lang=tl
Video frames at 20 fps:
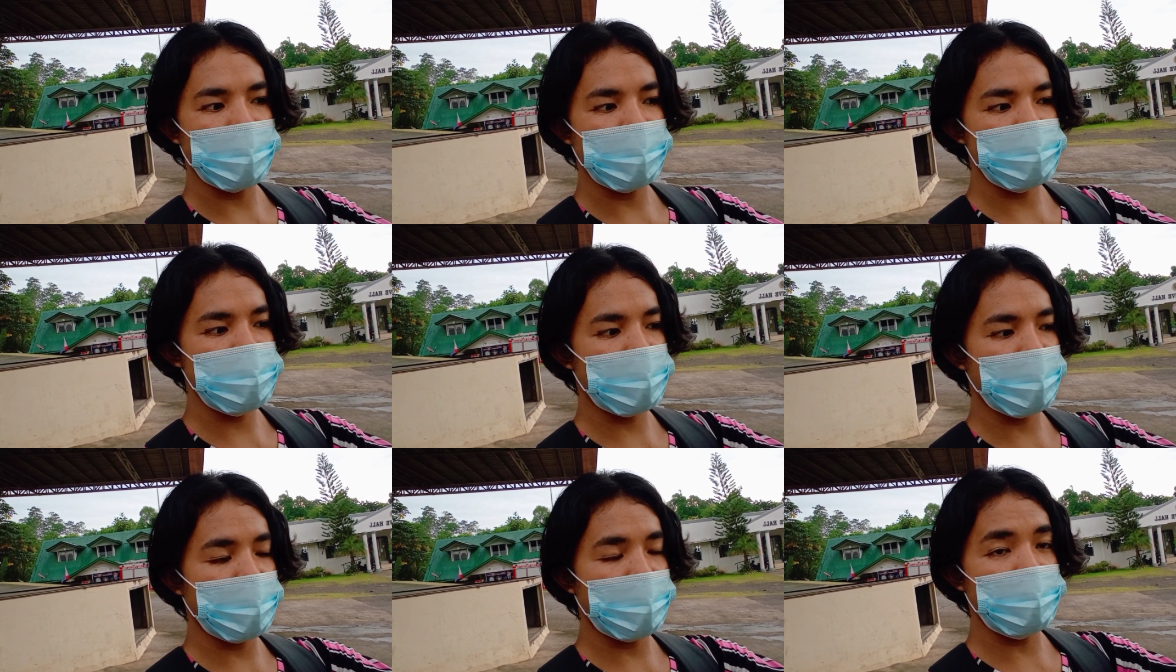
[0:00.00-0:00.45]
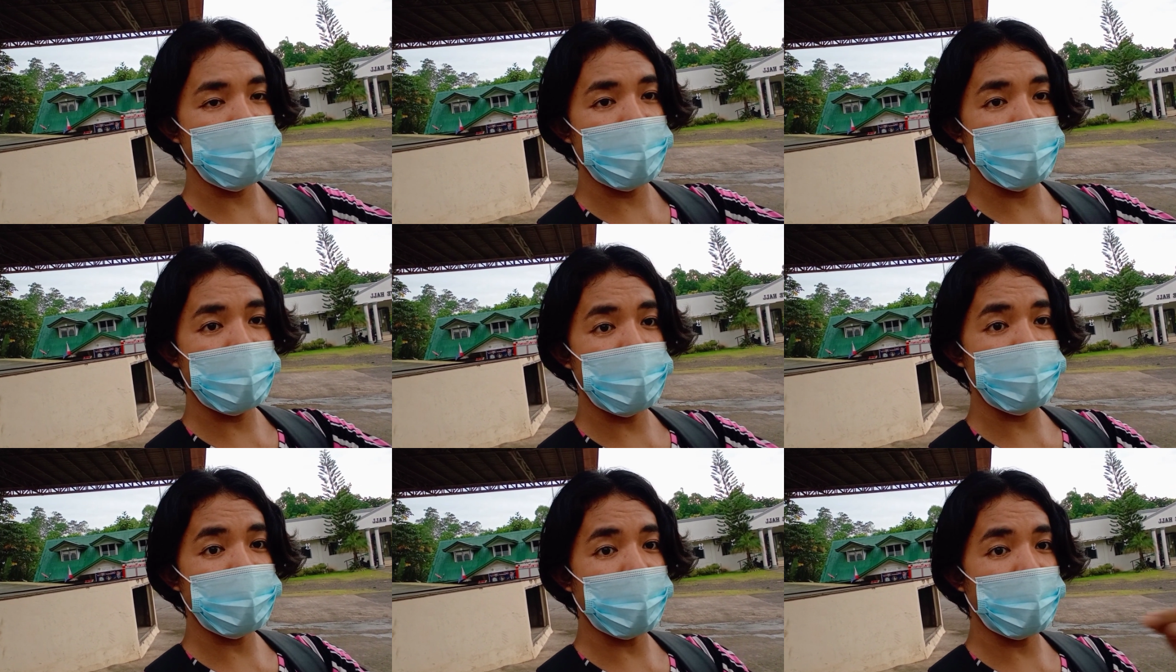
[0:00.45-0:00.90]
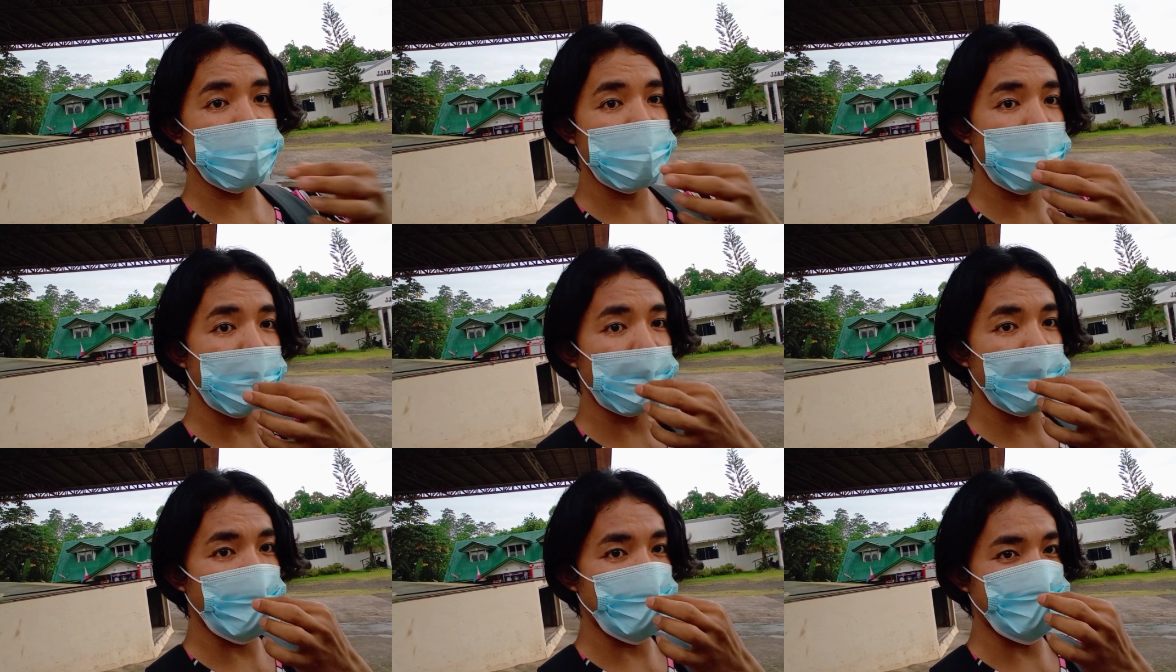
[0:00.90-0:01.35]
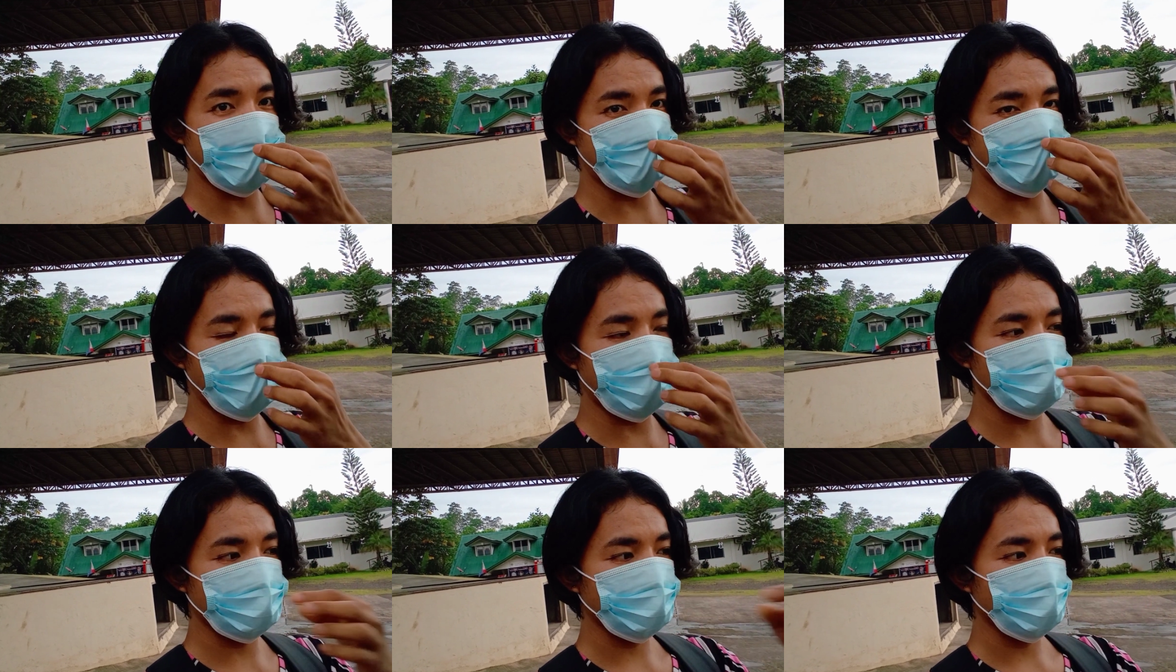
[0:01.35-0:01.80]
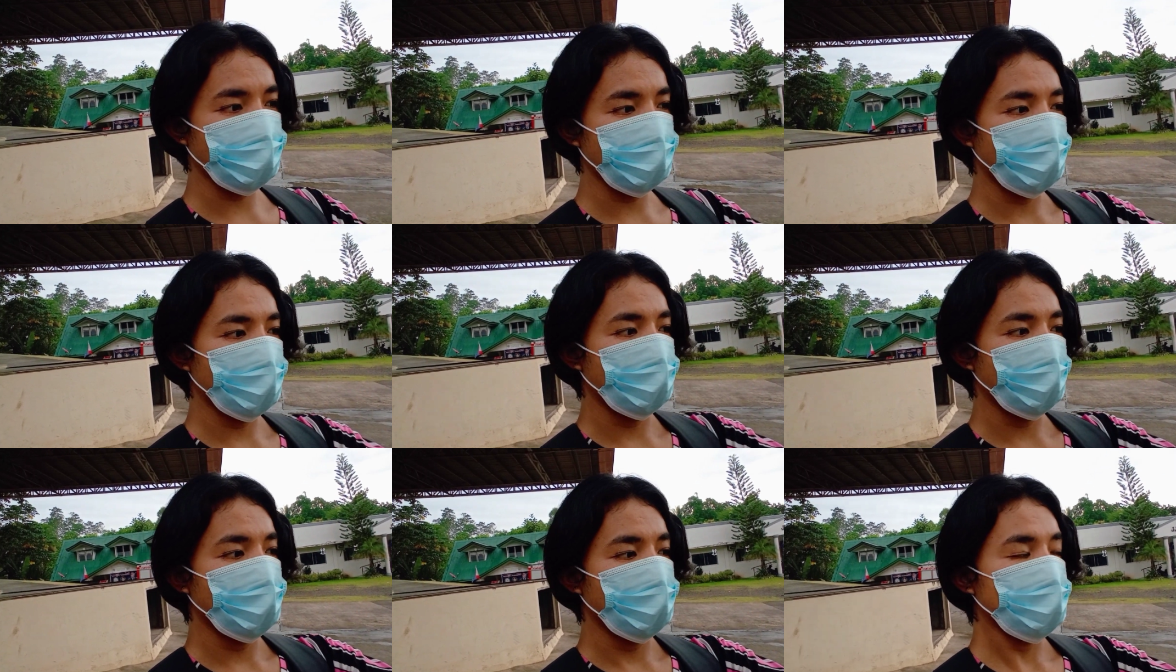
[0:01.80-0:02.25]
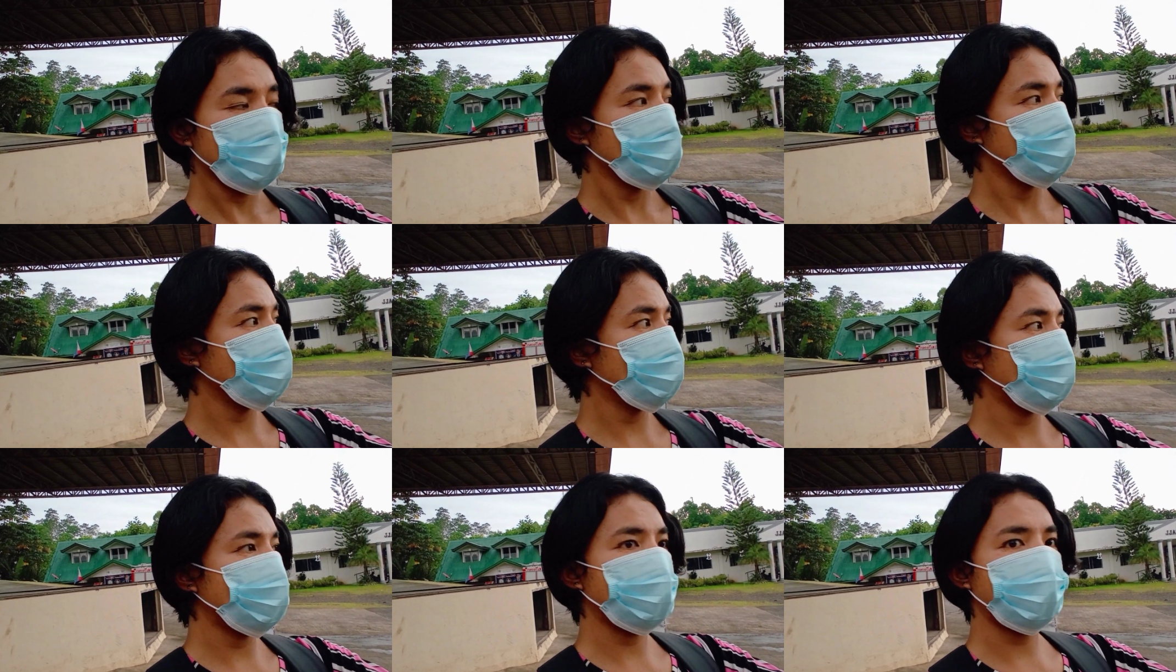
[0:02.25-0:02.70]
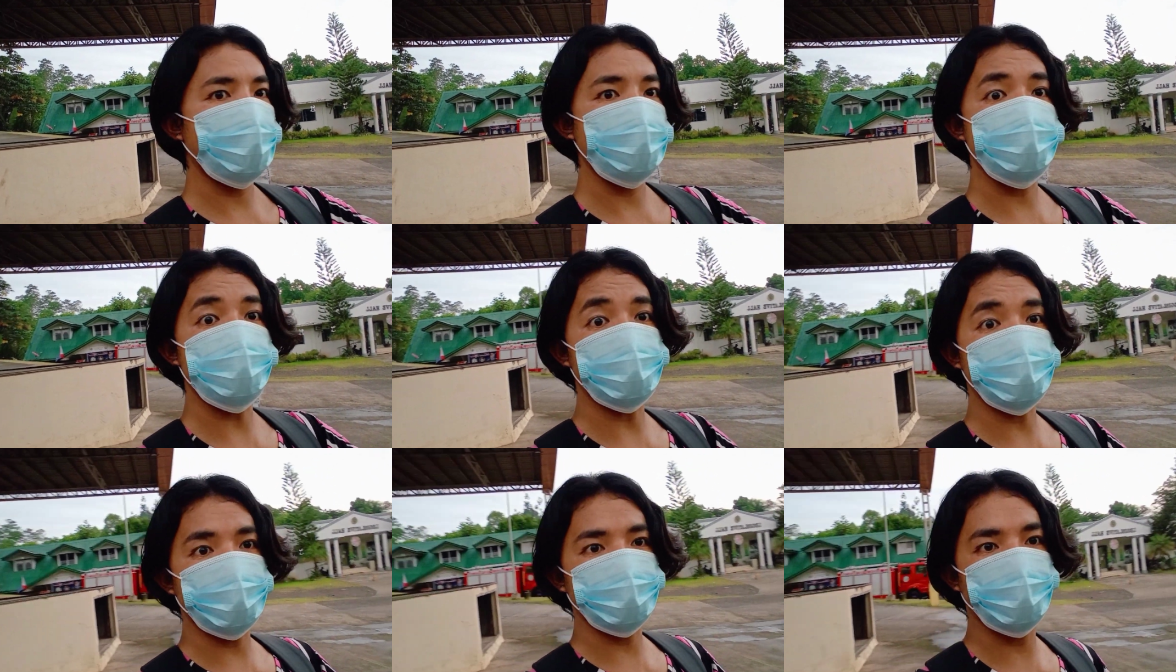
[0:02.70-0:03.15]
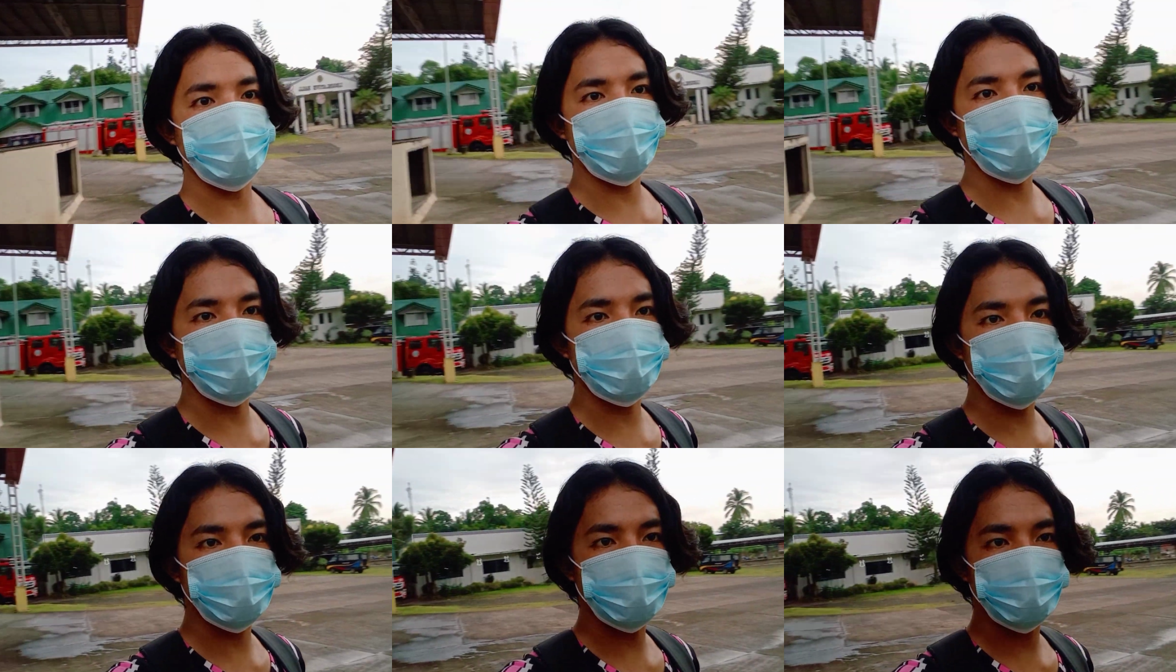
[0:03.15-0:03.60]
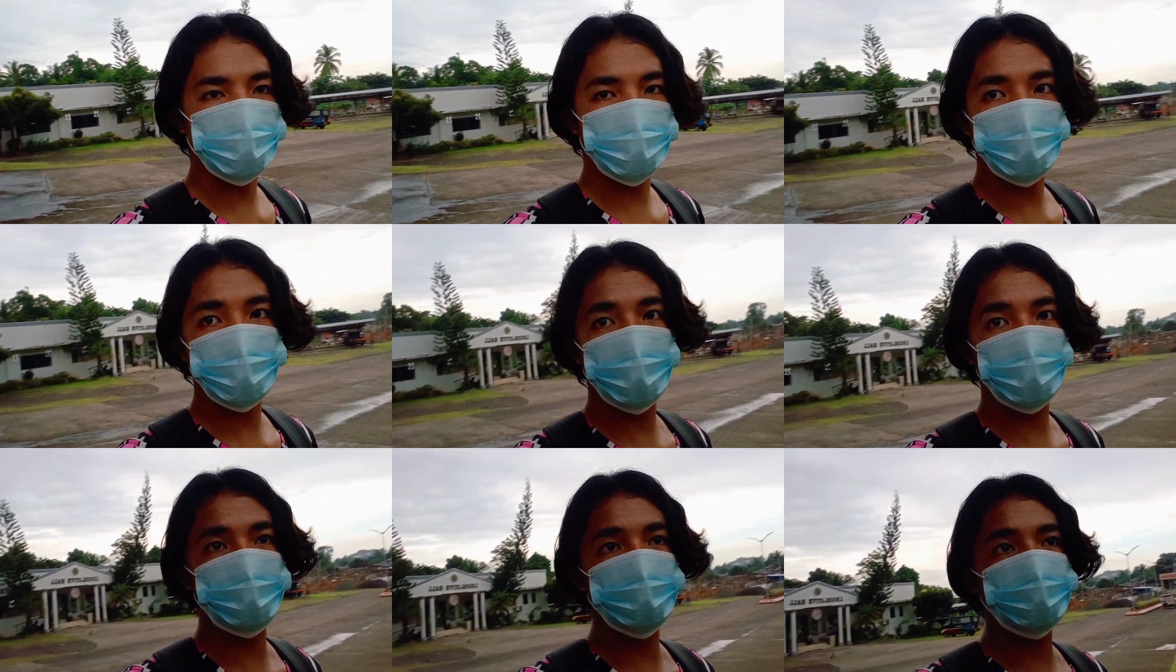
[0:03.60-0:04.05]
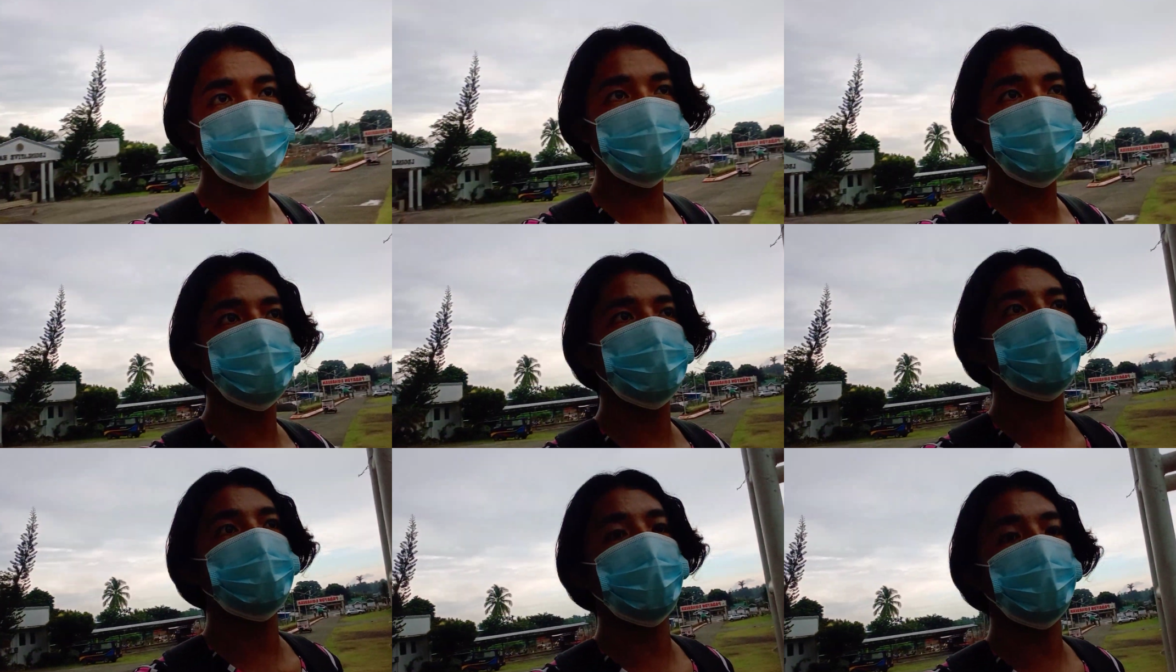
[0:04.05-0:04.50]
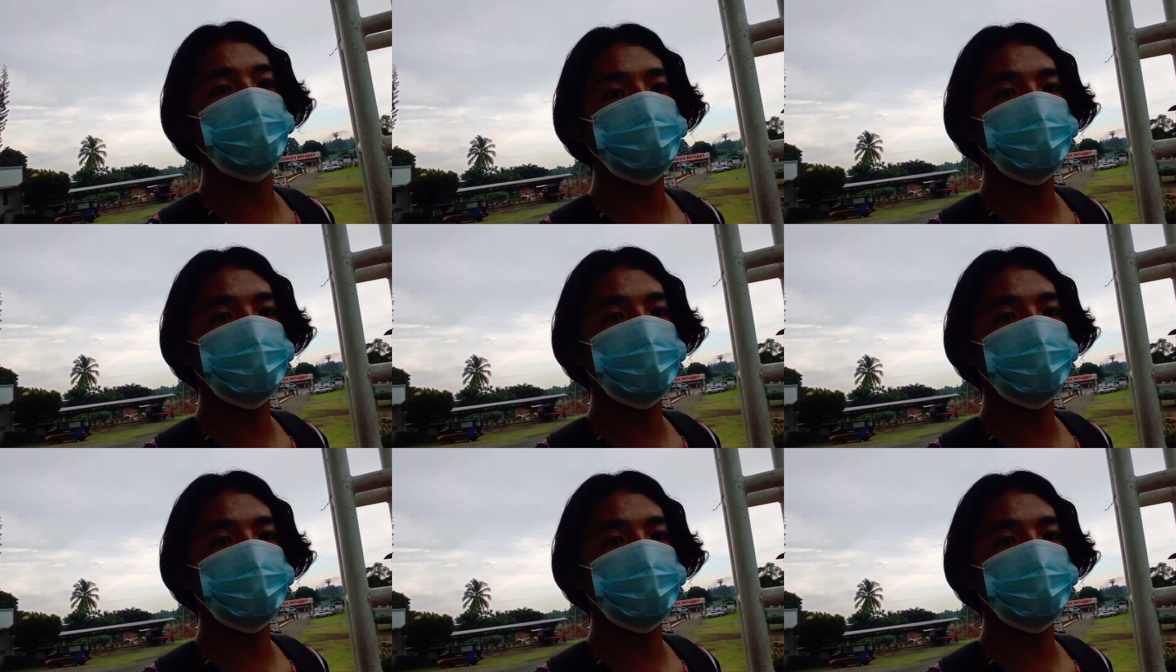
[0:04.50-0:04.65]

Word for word: Kasi kailangan meron tayong babayaran na yung medical certificate. Ayan, punta muna tayo